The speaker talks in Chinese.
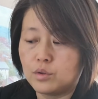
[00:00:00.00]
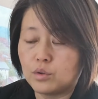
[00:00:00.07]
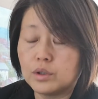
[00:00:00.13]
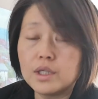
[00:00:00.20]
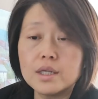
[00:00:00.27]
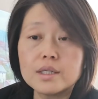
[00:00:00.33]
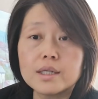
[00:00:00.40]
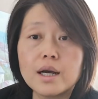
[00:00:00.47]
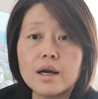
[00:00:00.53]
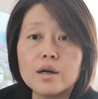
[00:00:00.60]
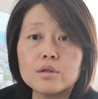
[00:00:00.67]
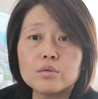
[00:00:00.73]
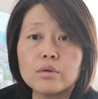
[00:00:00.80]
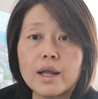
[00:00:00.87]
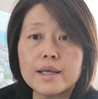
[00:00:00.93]
昨天是刚
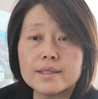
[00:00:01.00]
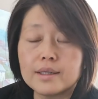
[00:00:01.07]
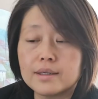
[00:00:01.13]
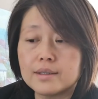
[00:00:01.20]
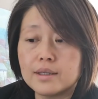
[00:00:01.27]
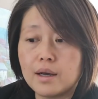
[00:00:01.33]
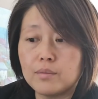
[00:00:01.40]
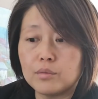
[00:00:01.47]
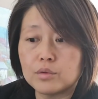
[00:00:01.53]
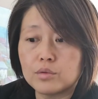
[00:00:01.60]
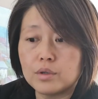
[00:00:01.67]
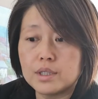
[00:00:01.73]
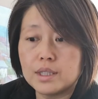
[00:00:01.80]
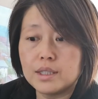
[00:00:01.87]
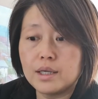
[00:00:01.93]
刚出来这个项目，
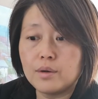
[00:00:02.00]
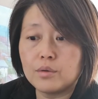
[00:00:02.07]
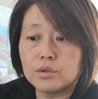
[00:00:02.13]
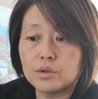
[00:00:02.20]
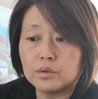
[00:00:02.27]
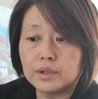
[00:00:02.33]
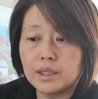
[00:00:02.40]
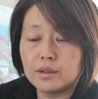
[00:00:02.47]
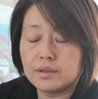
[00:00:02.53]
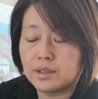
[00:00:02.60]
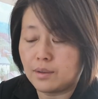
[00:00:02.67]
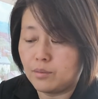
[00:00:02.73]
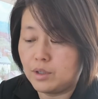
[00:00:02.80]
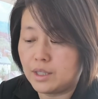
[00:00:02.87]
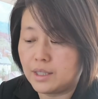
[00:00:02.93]
所以今天我就带到
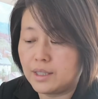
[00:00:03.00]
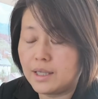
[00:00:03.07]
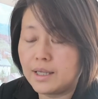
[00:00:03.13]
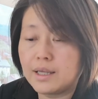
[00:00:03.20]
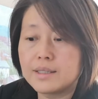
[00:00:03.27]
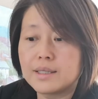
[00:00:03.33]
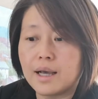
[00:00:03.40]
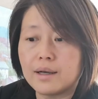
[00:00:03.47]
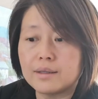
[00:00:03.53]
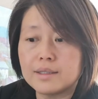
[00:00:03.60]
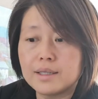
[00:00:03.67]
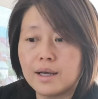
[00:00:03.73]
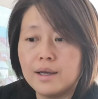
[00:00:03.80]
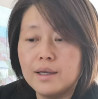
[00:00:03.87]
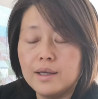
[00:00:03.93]
节目里跟大家讲一
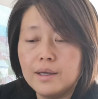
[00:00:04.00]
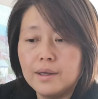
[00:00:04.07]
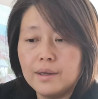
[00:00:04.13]
下。